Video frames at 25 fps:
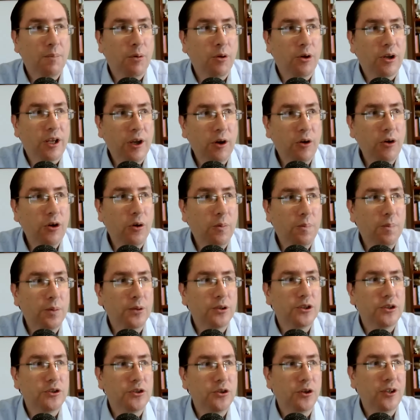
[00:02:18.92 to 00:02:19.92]
porque hoy la
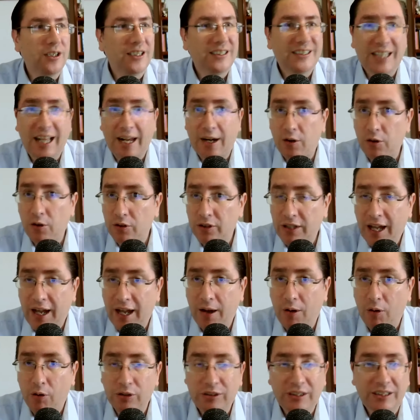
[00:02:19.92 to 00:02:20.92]
oposición está
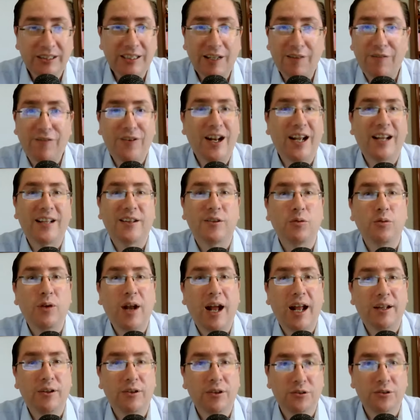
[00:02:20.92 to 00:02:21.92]
rota o se está
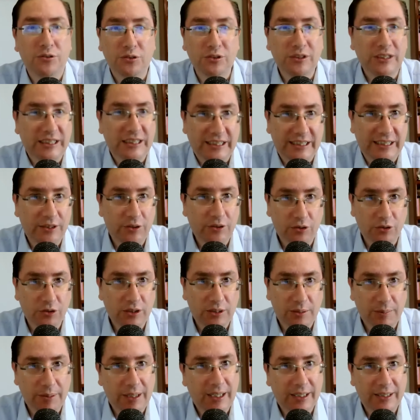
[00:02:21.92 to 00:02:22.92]
fracturando en sus distintos
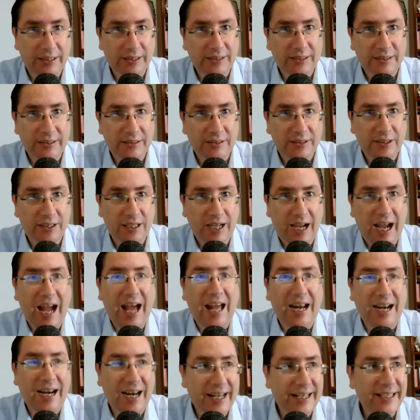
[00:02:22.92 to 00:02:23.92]
niveles,
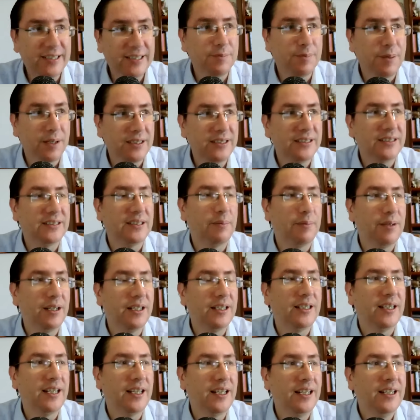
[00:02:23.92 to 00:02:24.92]
a raíz
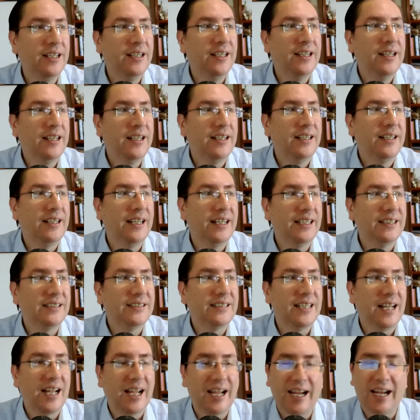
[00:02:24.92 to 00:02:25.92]
precisamente de
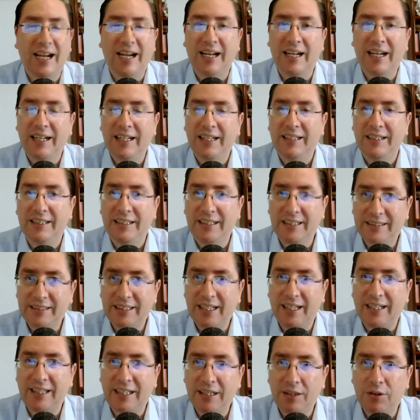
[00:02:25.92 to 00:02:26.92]
esta, de
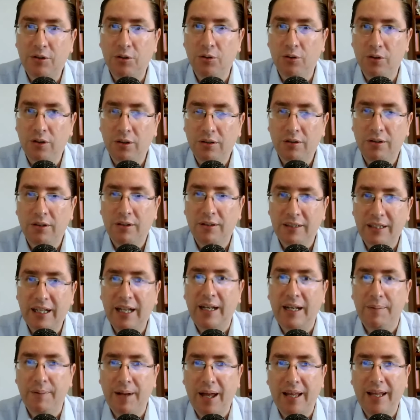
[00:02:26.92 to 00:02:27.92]
esta actitud
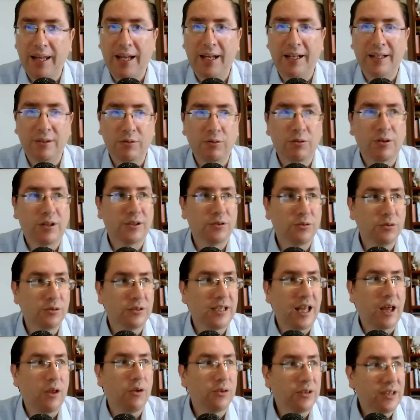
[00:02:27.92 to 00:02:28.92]
derivada de un
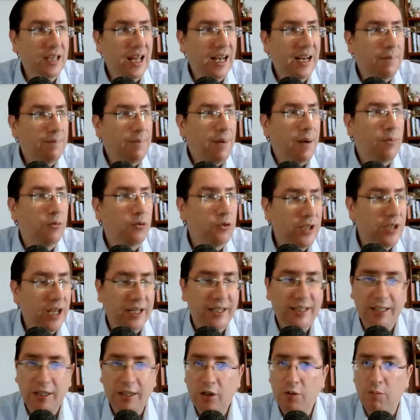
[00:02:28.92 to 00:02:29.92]
resultado tan
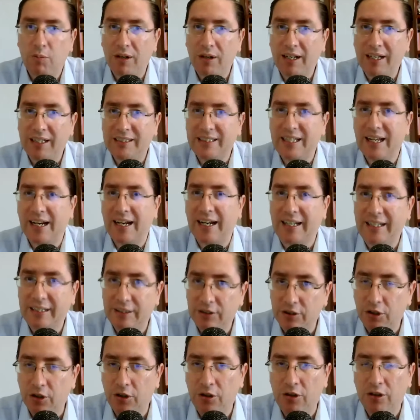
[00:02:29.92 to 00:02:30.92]
apabullante como el que se
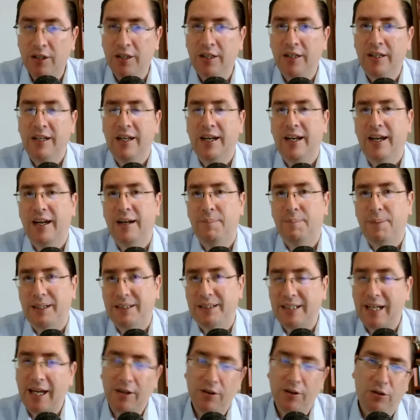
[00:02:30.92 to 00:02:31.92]
registró el
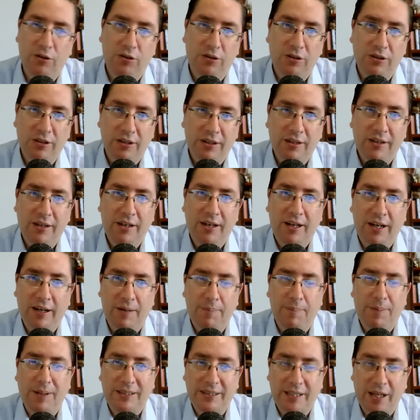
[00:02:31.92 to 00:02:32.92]
pasado,
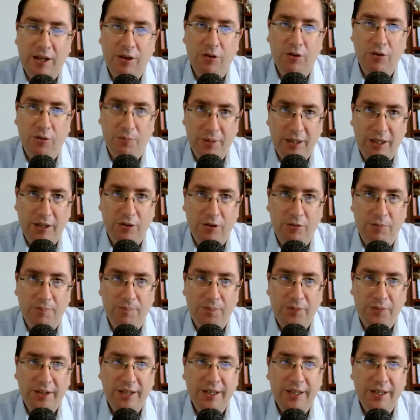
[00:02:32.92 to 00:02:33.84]
el pasado domingo.